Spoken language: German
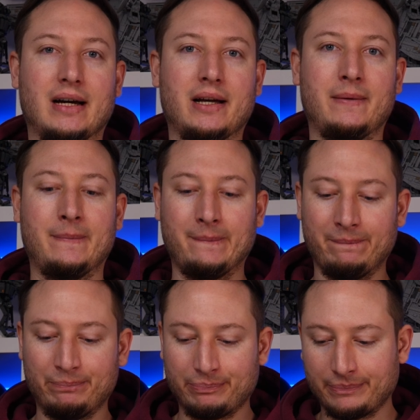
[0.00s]
Dann
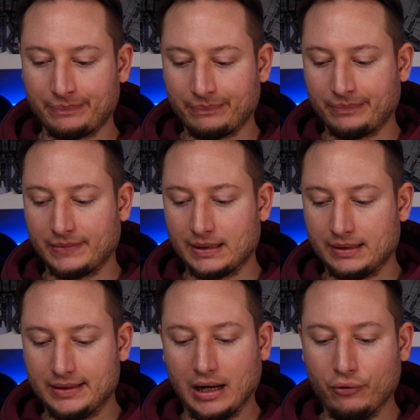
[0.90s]

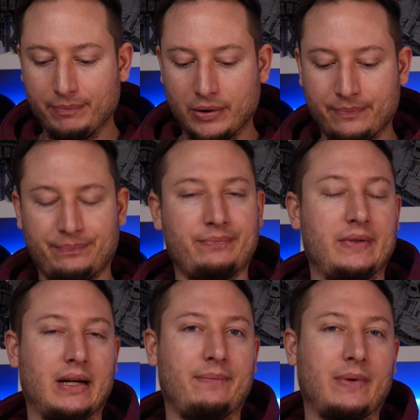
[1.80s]
der Aufbau.
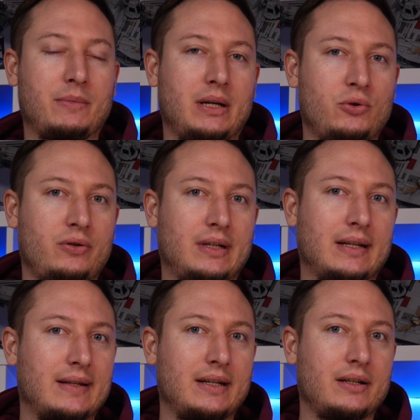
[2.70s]
Ja, habe ich eben schon gesagt,
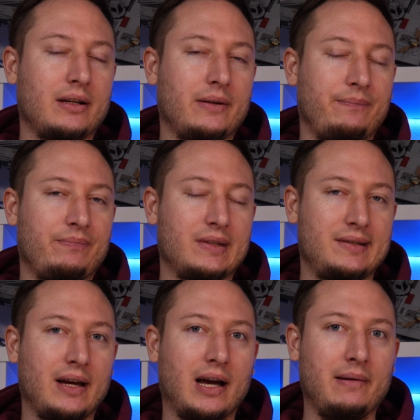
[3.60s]
der ist eigentlich
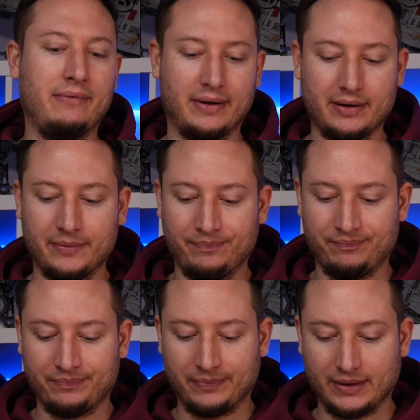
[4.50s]
sehr einfach.
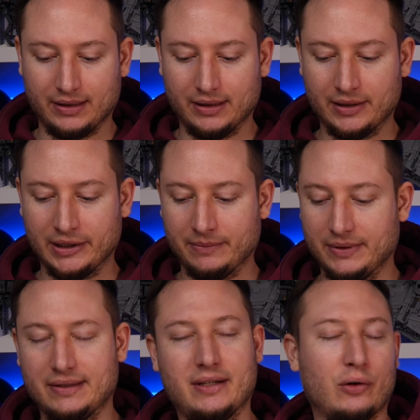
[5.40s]
Äh,
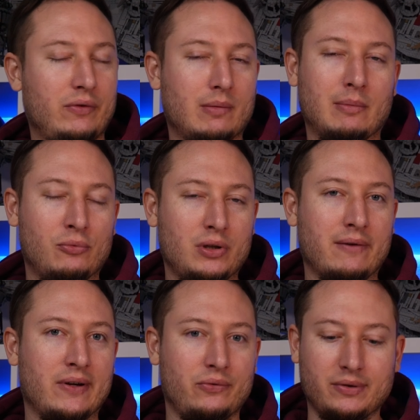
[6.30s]
ist genau wie der beim
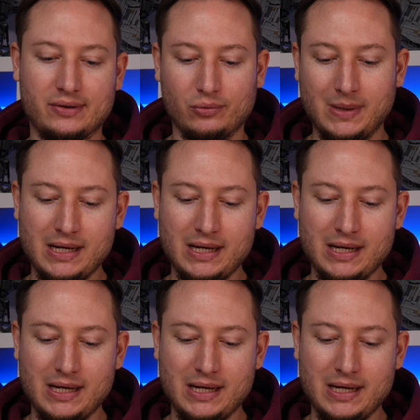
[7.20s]
Mulking-Version. Es sind nur